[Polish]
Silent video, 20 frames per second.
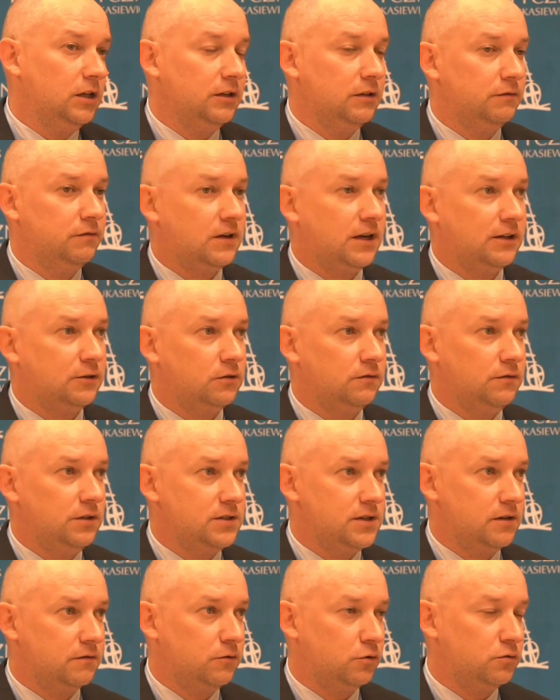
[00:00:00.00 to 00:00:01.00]
w
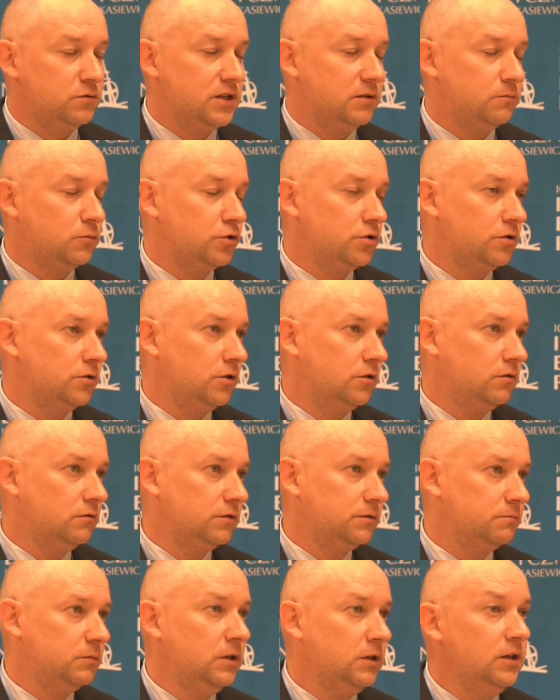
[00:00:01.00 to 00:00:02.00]
Katowicach, forum
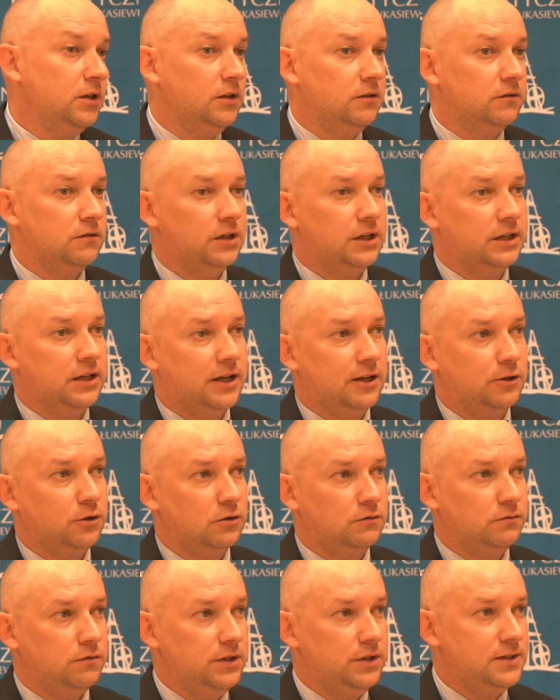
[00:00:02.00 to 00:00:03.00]
samorządowym w
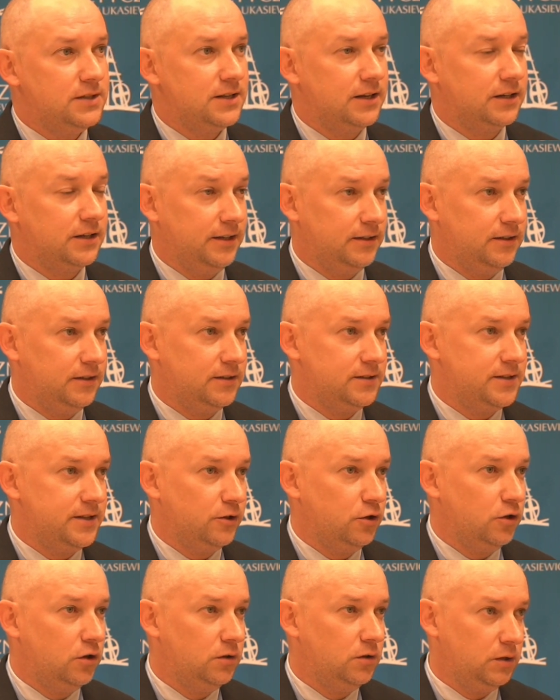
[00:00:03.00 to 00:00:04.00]
Katowicach 11
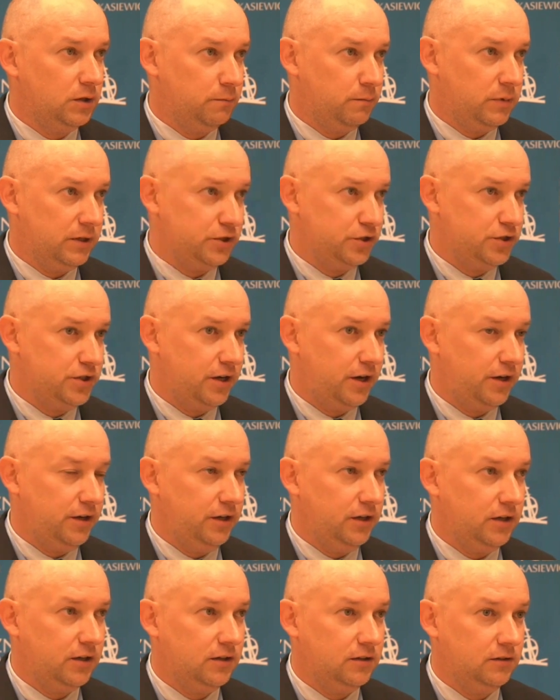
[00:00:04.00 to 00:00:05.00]

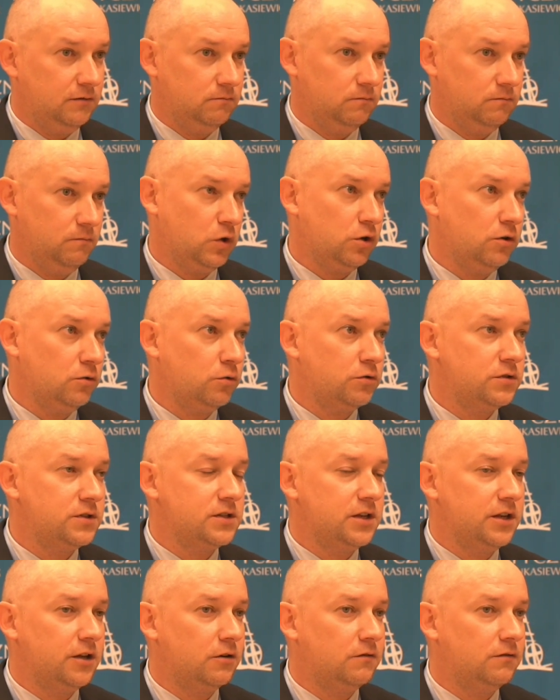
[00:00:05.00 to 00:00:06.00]
października. Konkurs
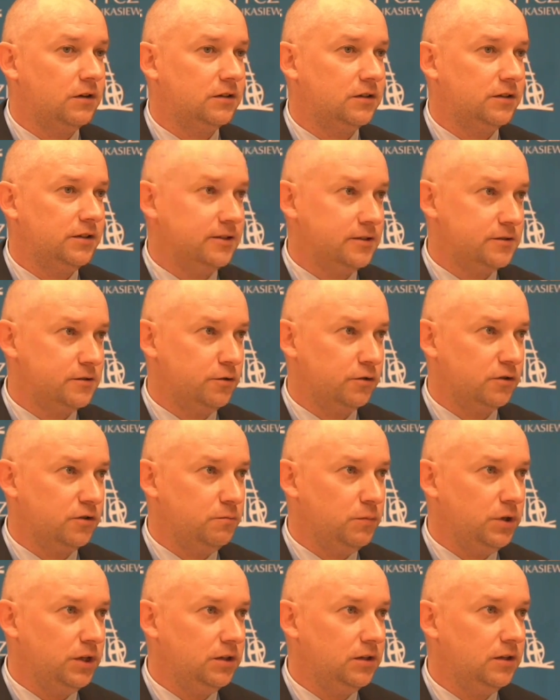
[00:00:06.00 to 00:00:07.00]
skierowany jest do
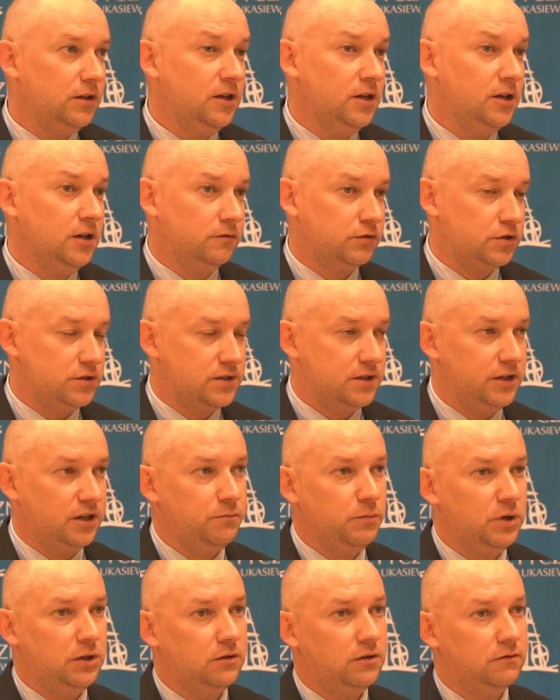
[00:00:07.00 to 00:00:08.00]
gmin, wszystkich
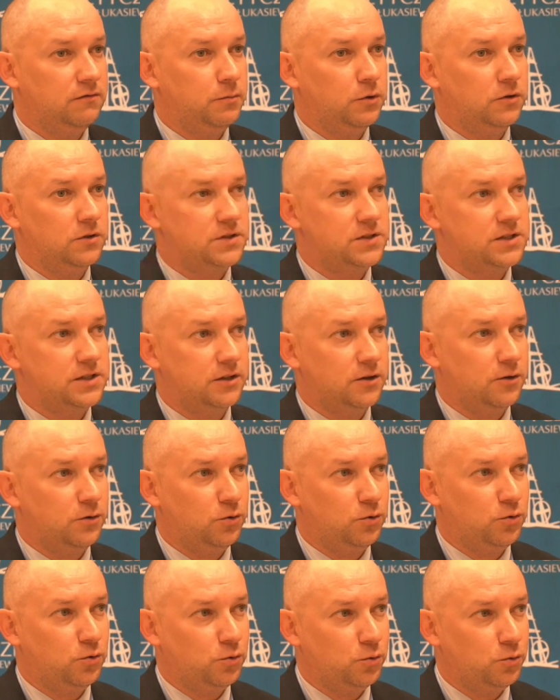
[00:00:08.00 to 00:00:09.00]
gmin w Polsce,
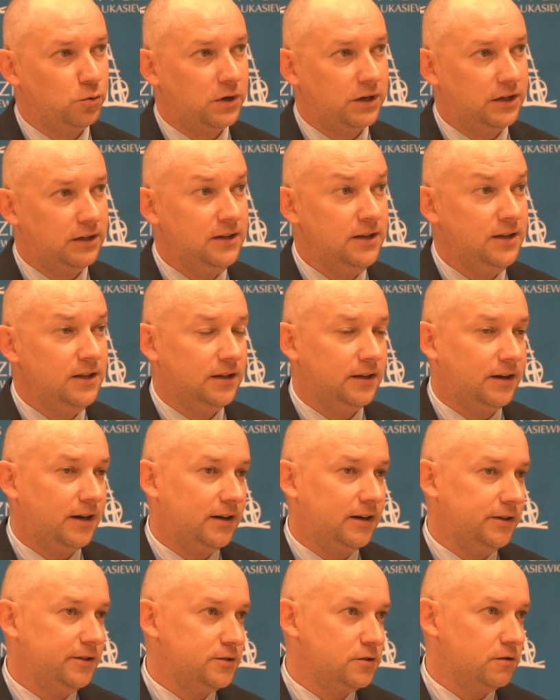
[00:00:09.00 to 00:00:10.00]
które
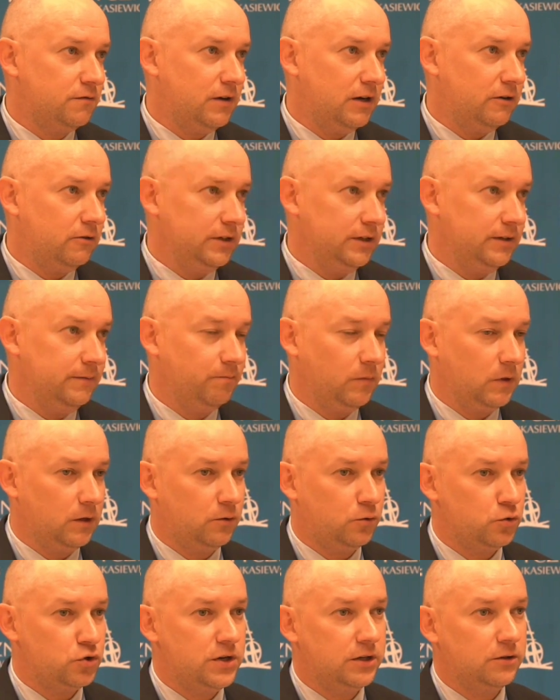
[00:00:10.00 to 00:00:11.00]
realizowały
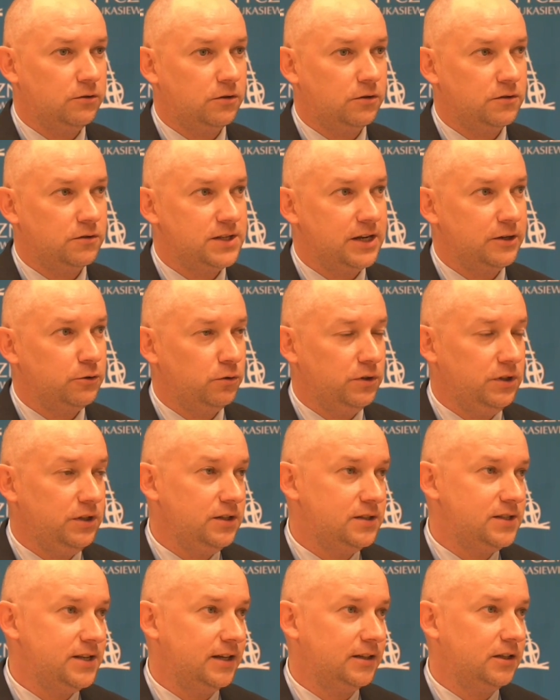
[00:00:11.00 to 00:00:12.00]
różnego rodzaju
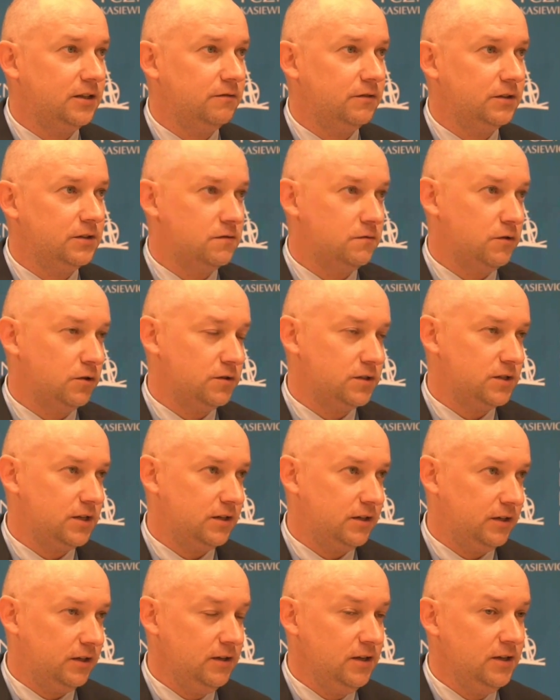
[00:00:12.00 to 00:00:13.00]
inicjatywy
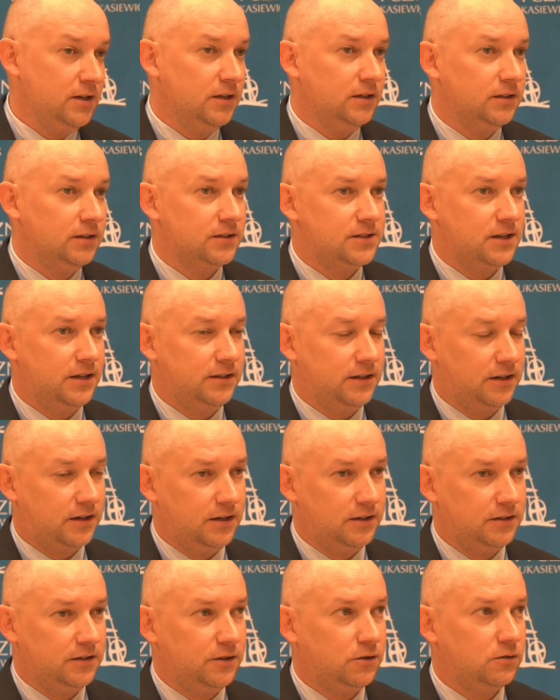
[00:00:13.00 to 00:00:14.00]
związane z
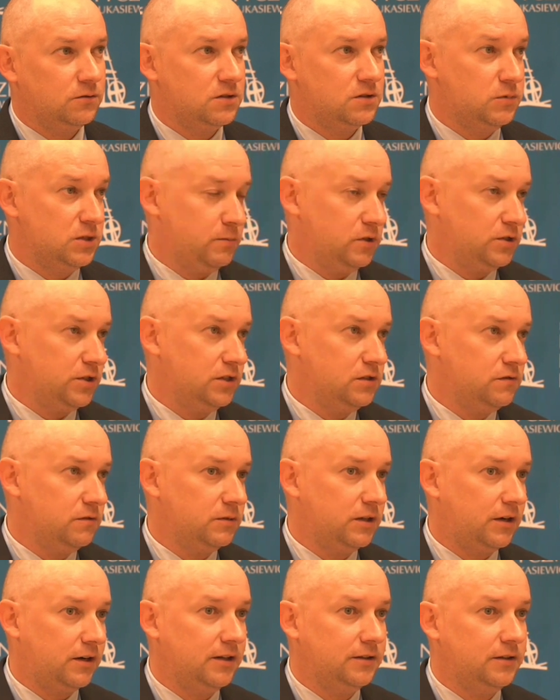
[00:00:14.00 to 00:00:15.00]
energetyką, z bezpieczeństwem
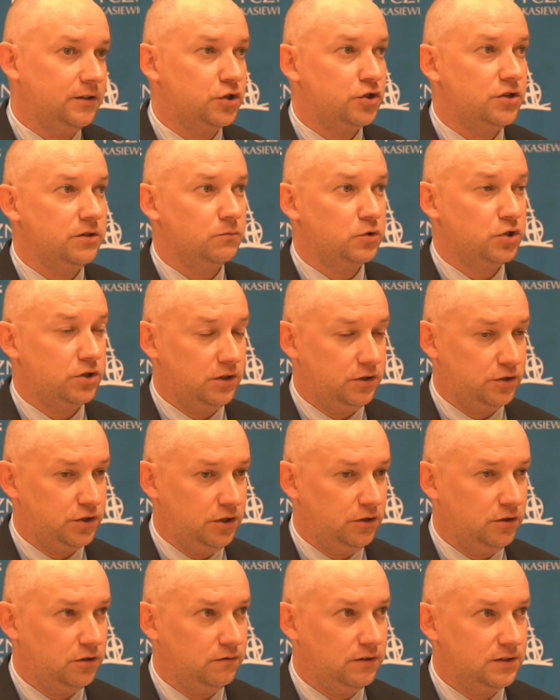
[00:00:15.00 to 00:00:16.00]
energetycznym czy też
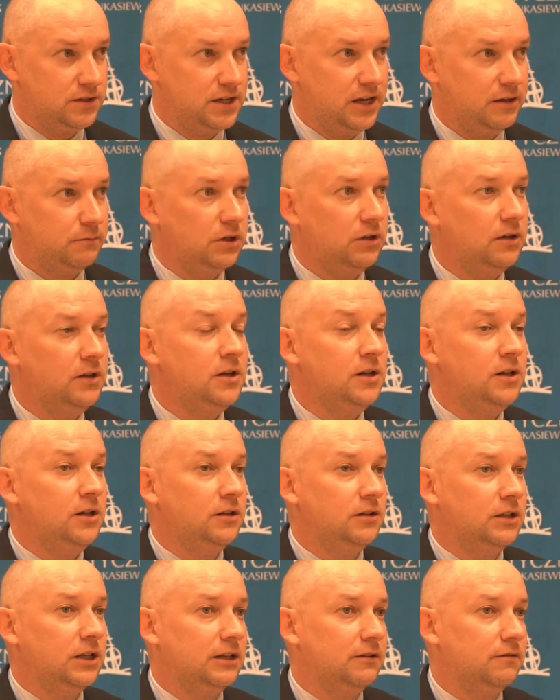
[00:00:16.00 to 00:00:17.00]
innowacjami
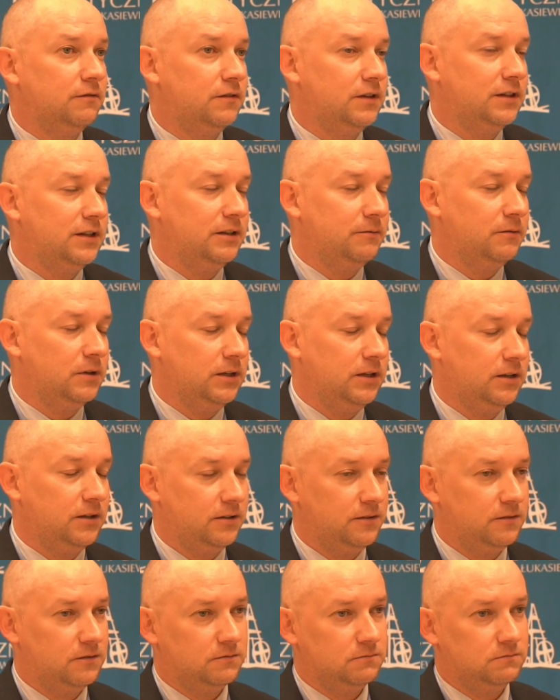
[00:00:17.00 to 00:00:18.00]
w tym
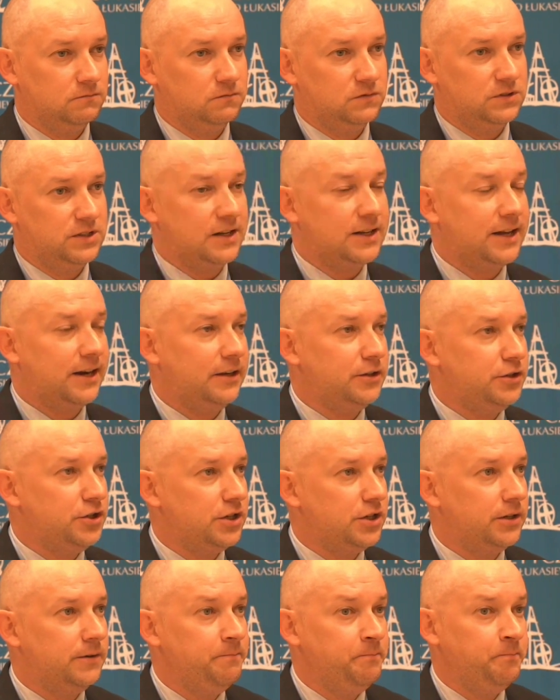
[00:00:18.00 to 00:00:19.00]

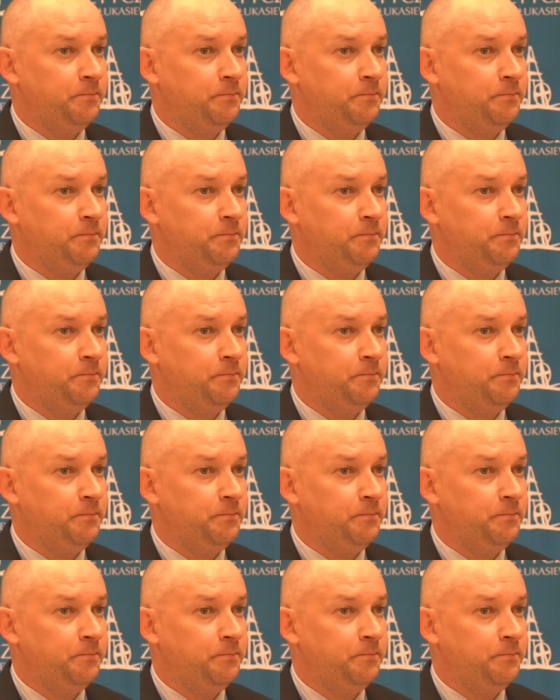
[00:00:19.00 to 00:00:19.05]
zakresie